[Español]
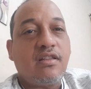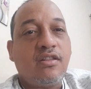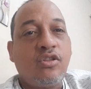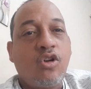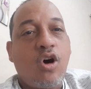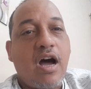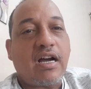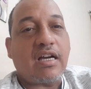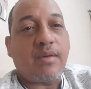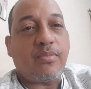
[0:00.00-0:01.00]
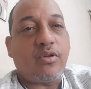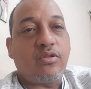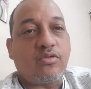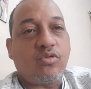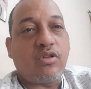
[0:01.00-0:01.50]
No haga que
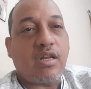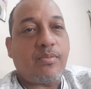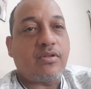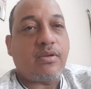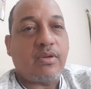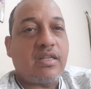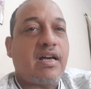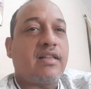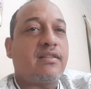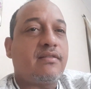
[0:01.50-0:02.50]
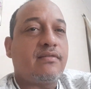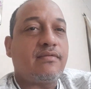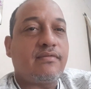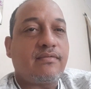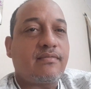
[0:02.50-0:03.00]
por su irresponsabilidad
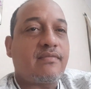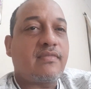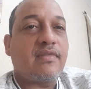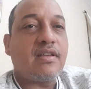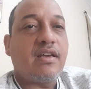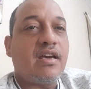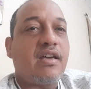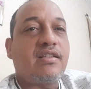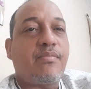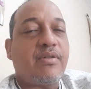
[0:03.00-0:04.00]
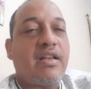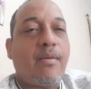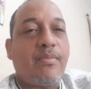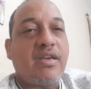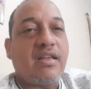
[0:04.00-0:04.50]
eh, se
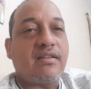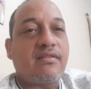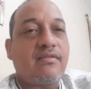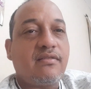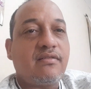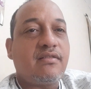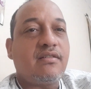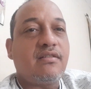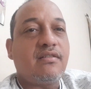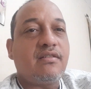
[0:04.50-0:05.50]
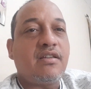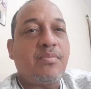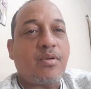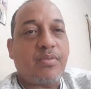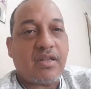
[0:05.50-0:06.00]
pierdan vidas y
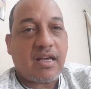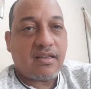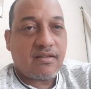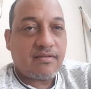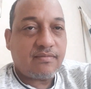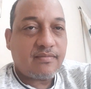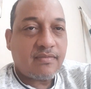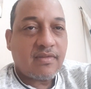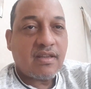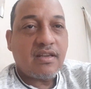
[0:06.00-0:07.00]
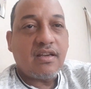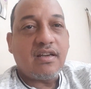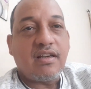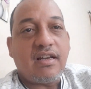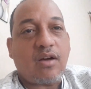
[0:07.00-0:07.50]
propiedades,
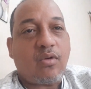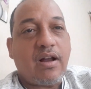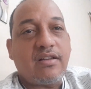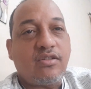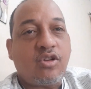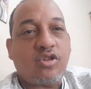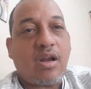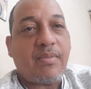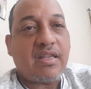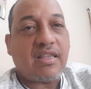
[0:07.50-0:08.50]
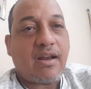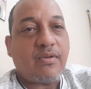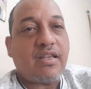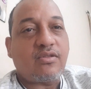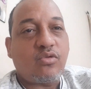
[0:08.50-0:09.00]
la cual no solamente la
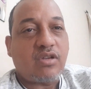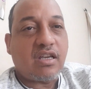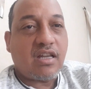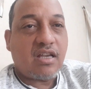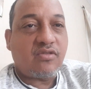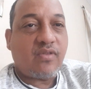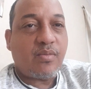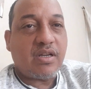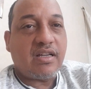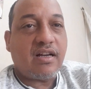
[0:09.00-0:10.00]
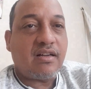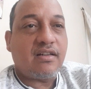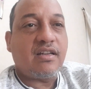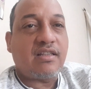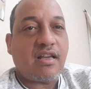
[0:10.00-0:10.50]
vida suya y la de su familia
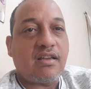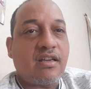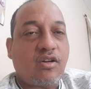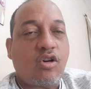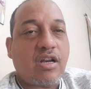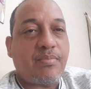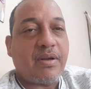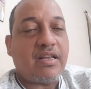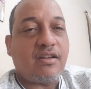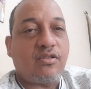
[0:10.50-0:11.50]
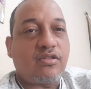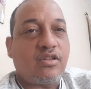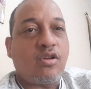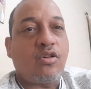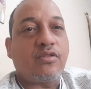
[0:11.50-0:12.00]
eh, corre el peligro,
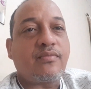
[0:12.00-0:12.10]
sino